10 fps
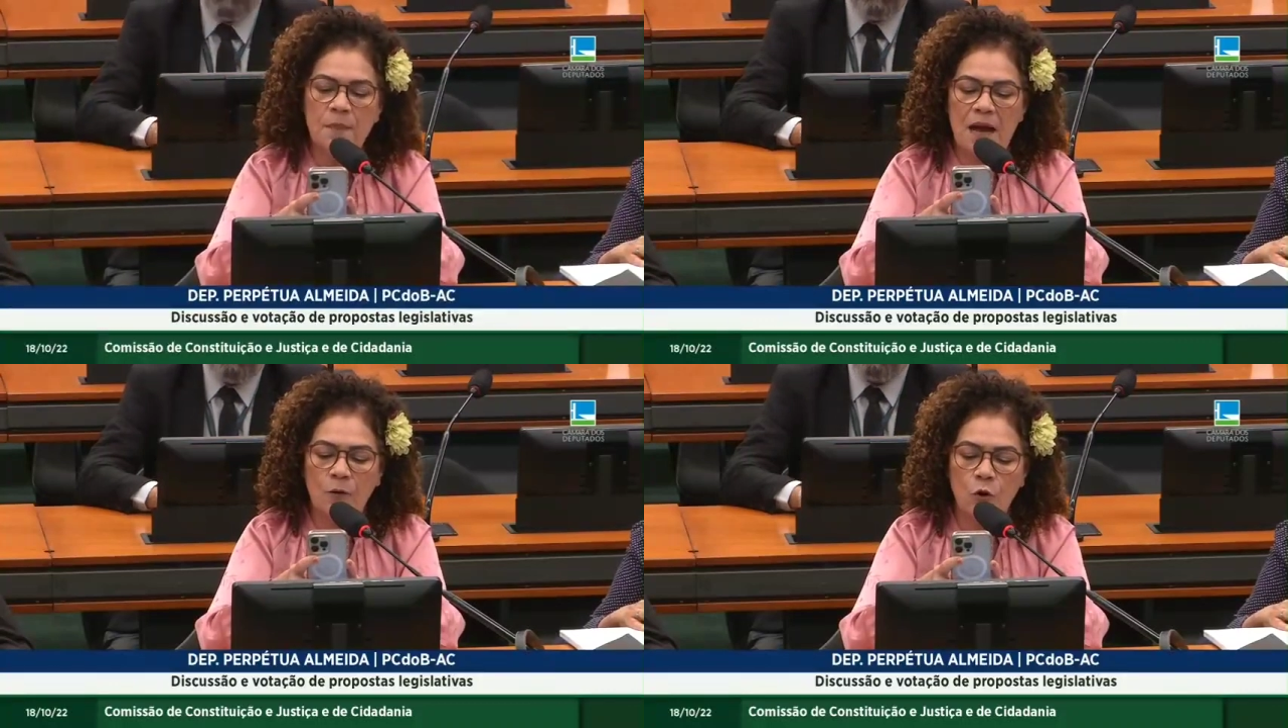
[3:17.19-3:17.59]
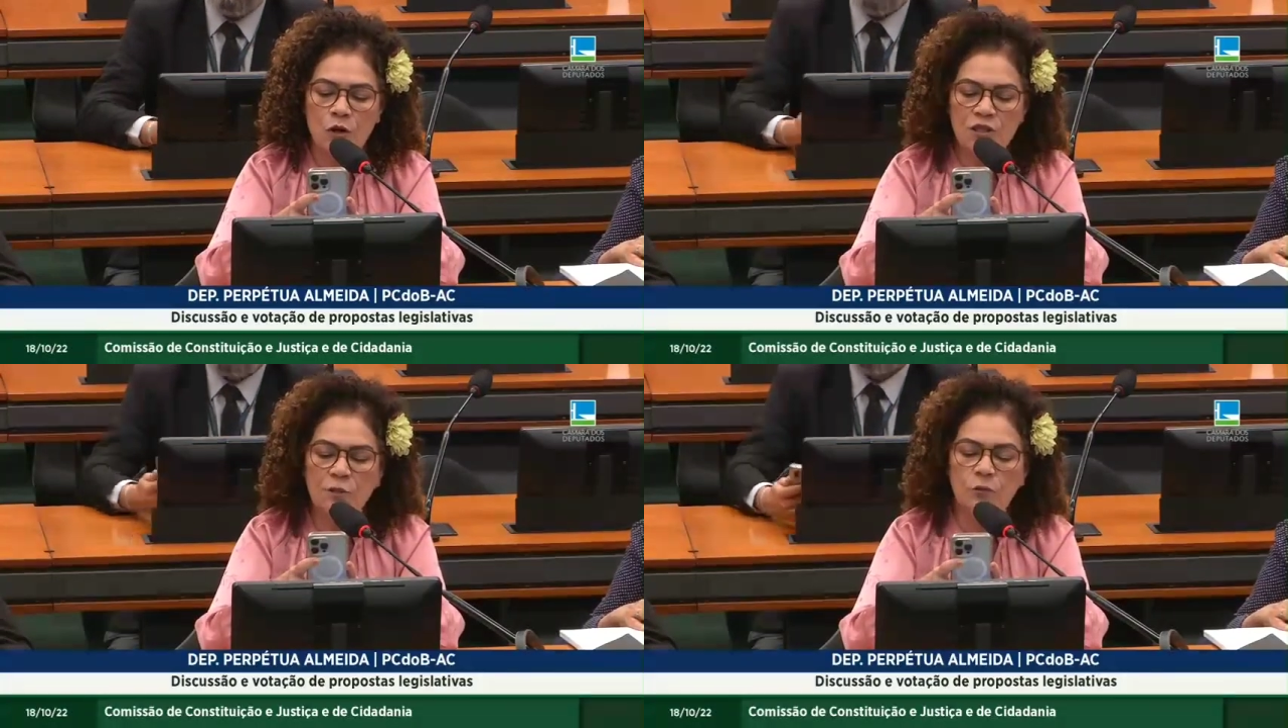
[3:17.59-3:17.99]
na
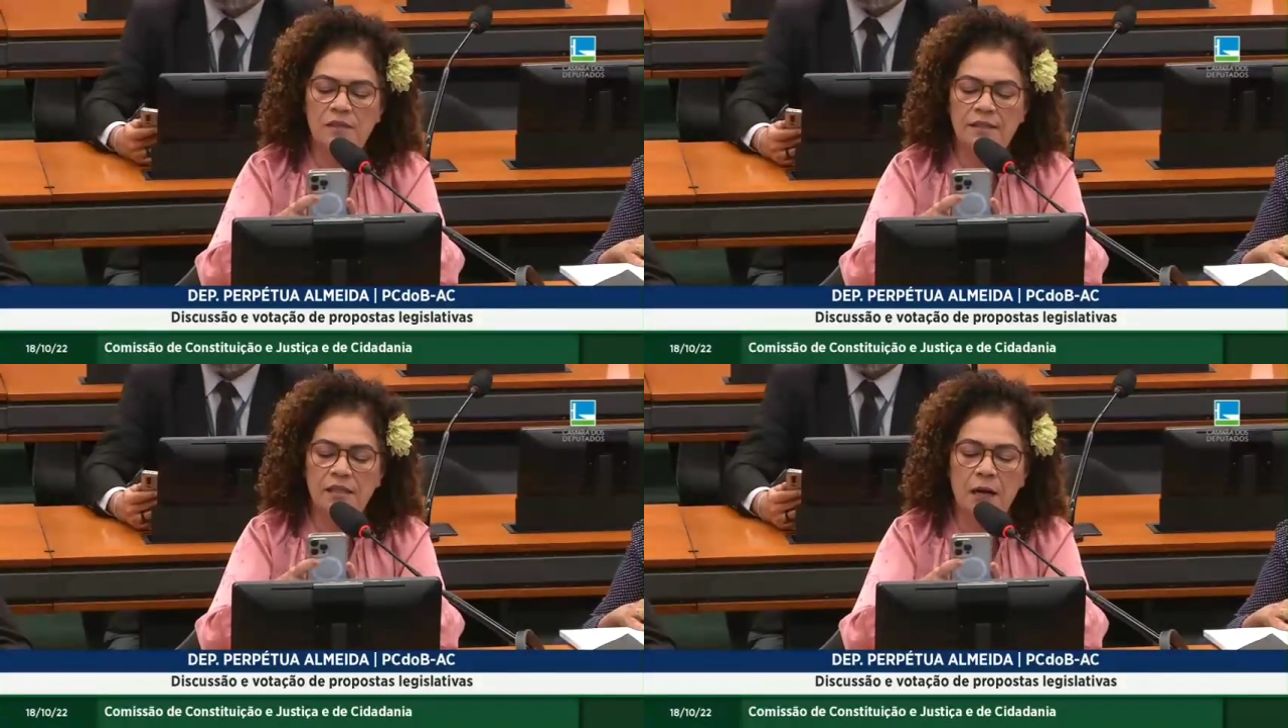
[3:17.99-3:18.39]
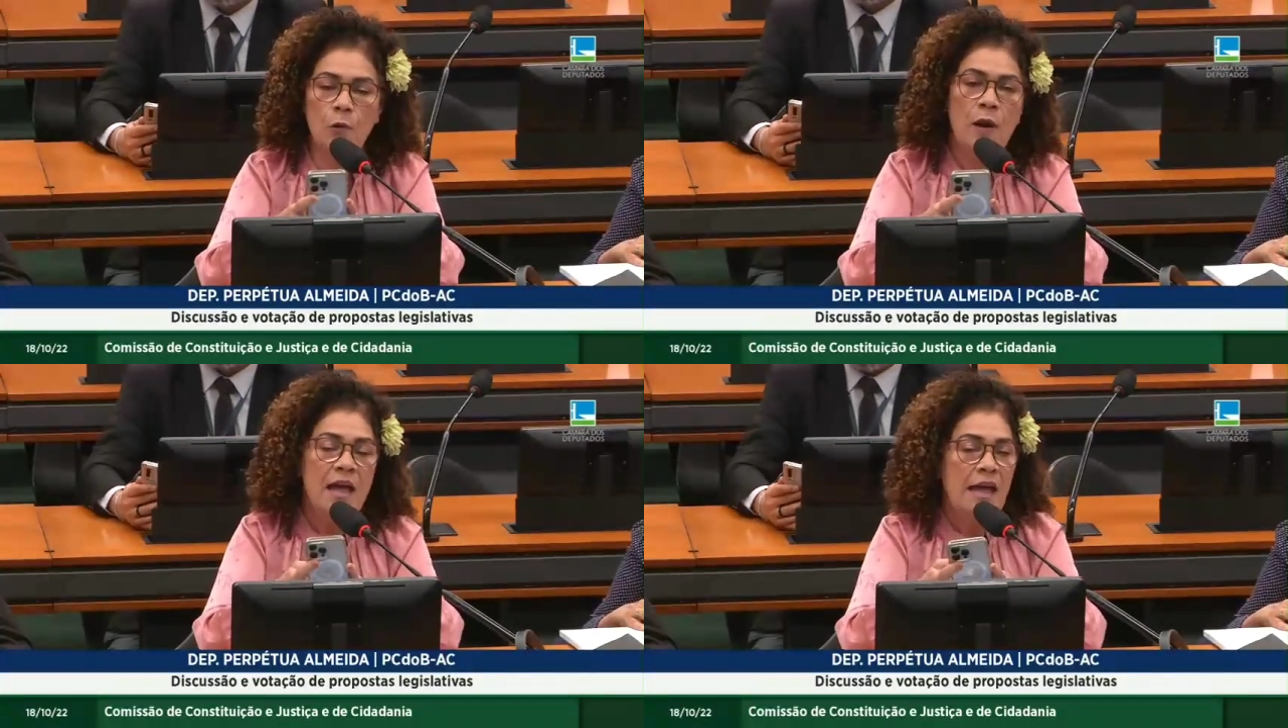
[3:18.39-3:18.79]

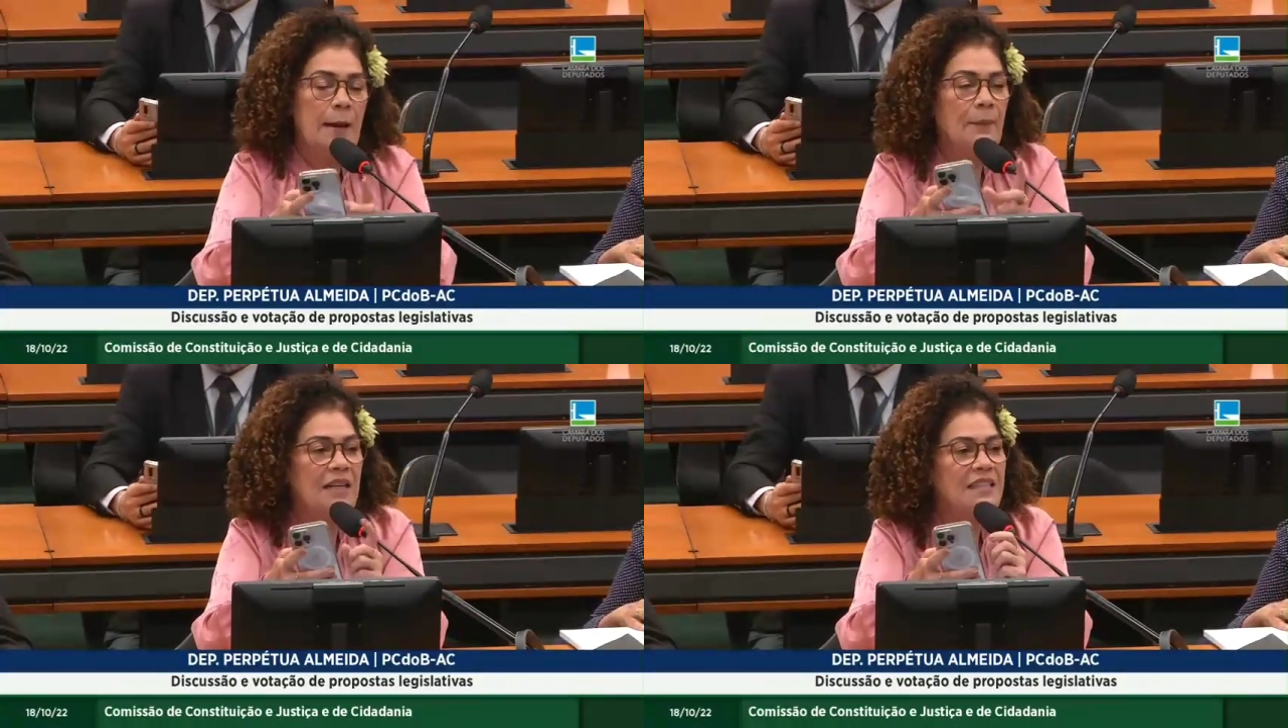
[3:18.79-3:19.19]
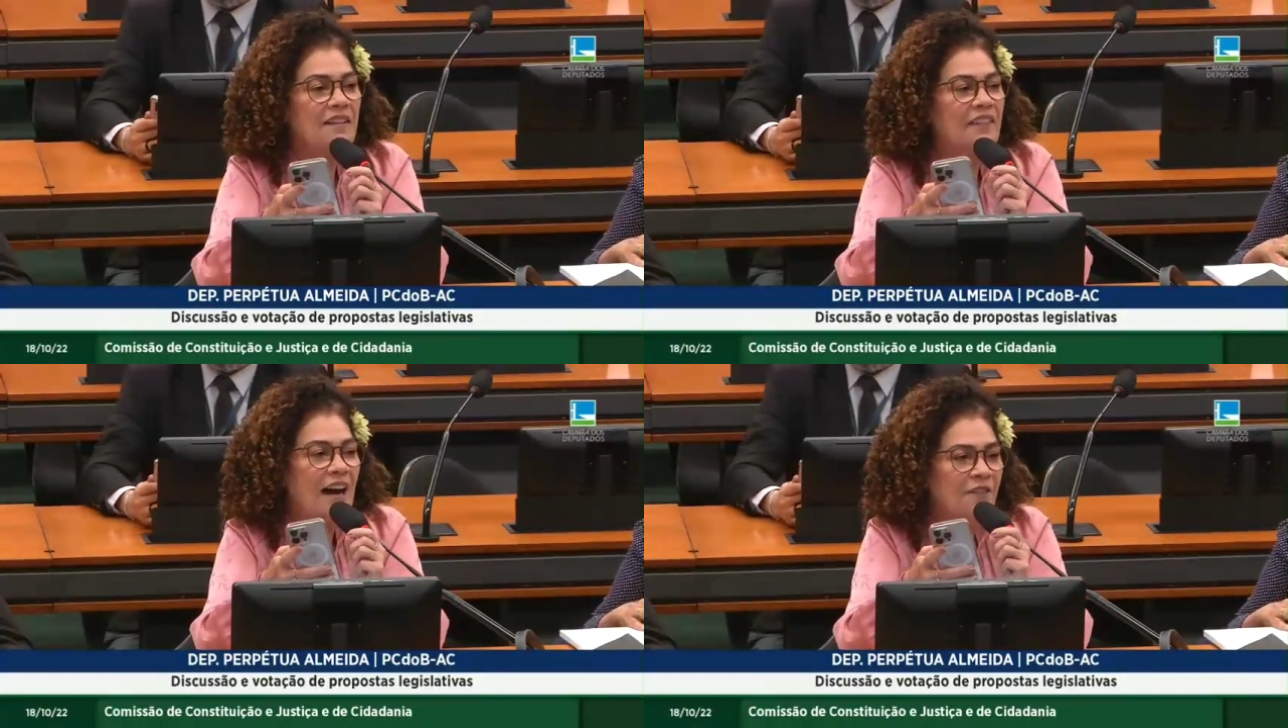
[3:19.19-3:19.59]
Constituição é
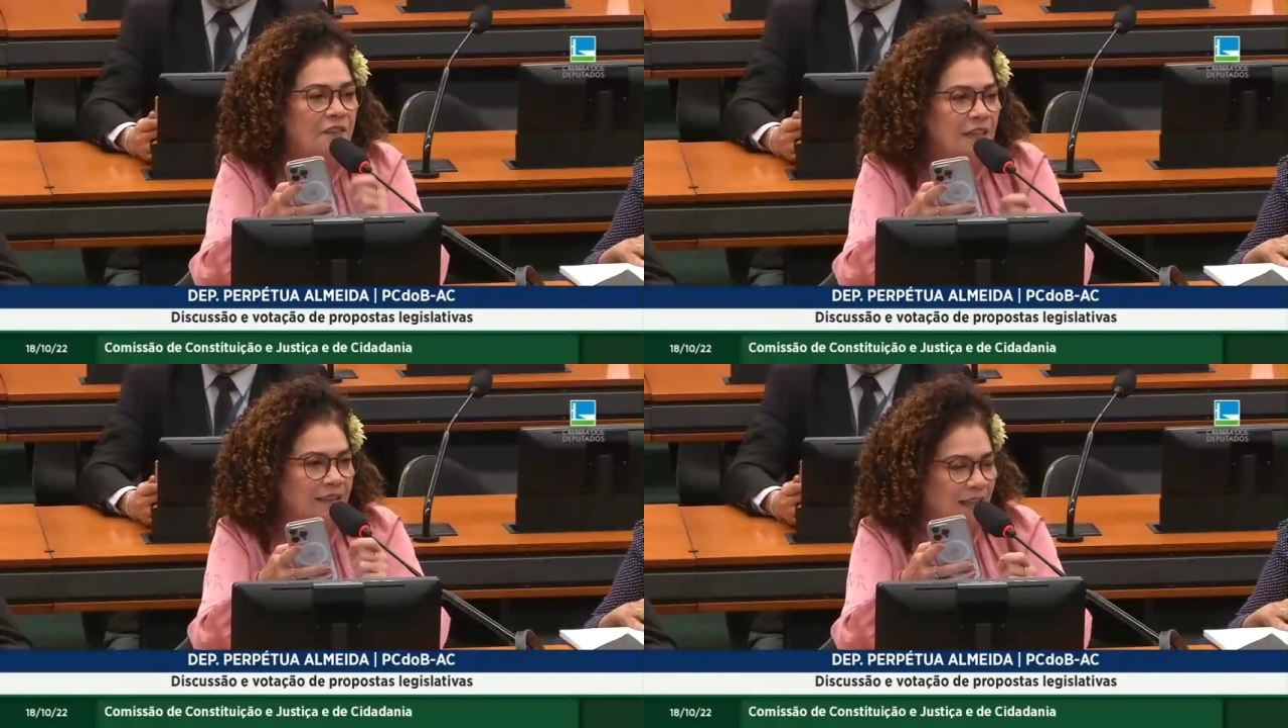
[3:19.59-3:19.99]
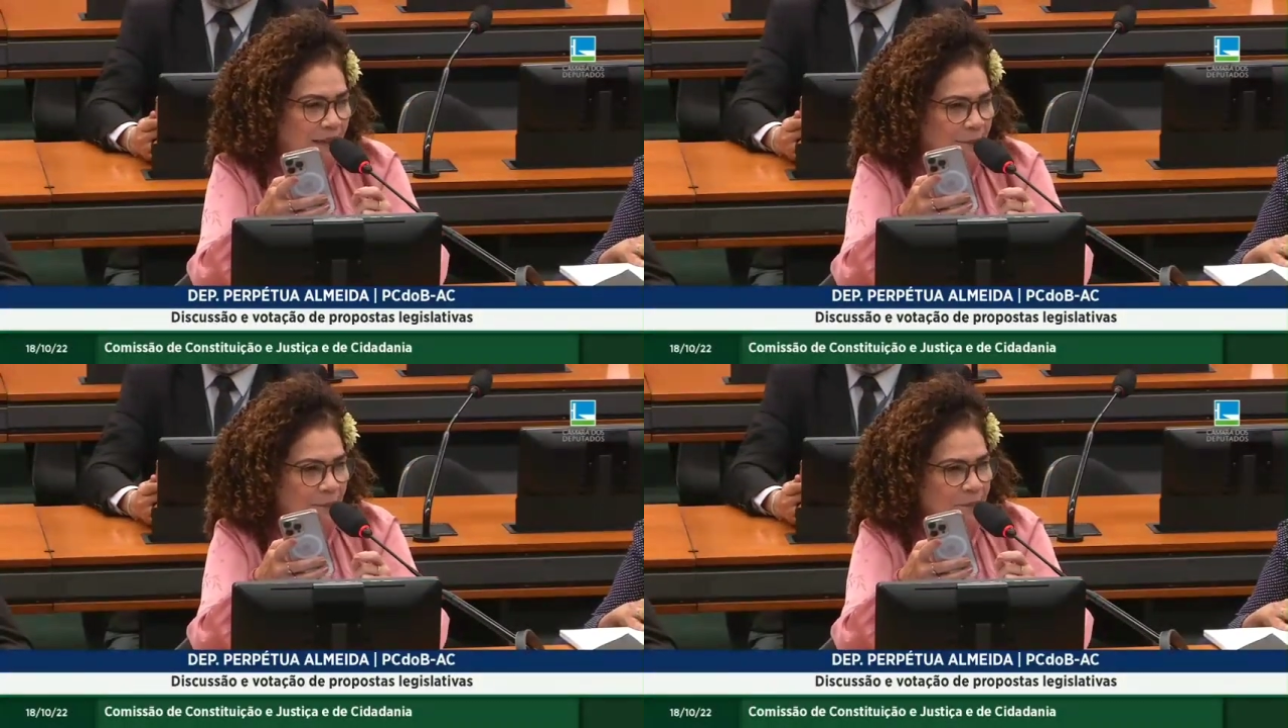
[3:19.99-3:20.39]
preservar a
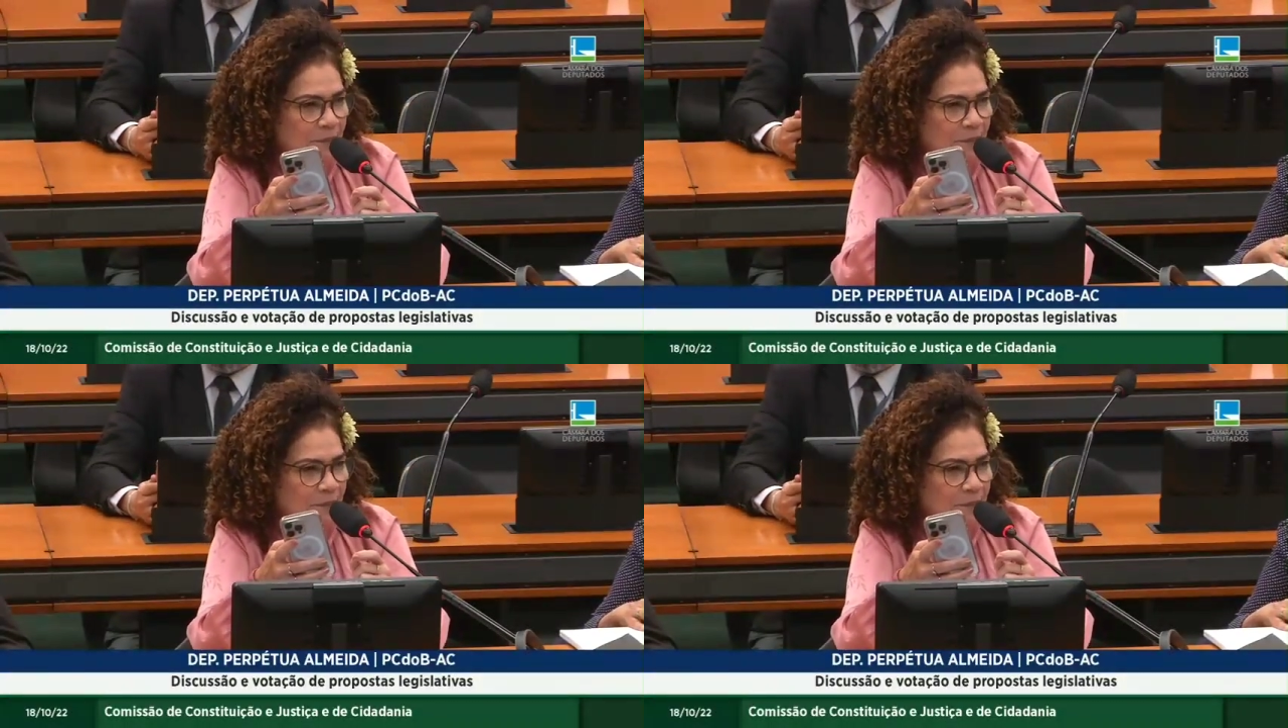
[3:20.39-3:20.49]
vida.